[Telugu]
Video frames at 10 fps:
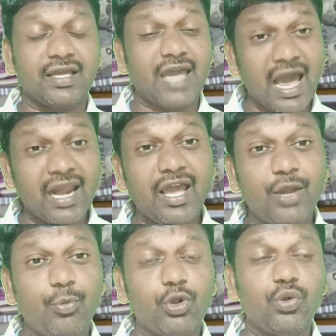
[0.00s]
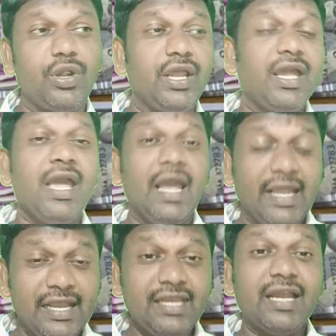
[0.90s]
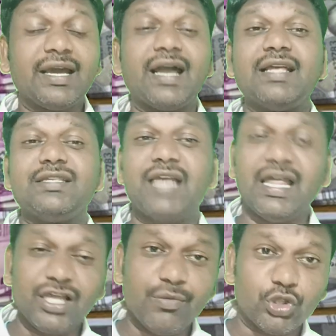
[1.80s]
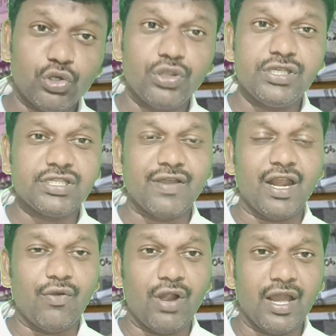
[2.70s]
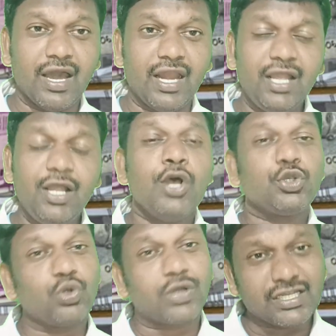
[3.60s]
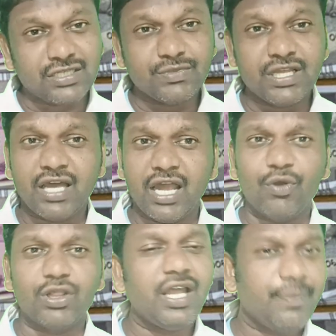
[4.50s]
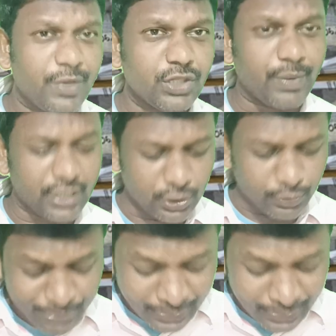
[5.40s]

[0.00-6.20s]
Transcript: కేరళ ఎయిర్పోర్ట్ నుండి ఇండియన్ కరెన్సీ అధిక మొత్తంలో తీసుకెళ్ళడం వలన కానీ సో కస్టమ్స్ అధికారి వద్ద ఇబ్బంది పడ్డారు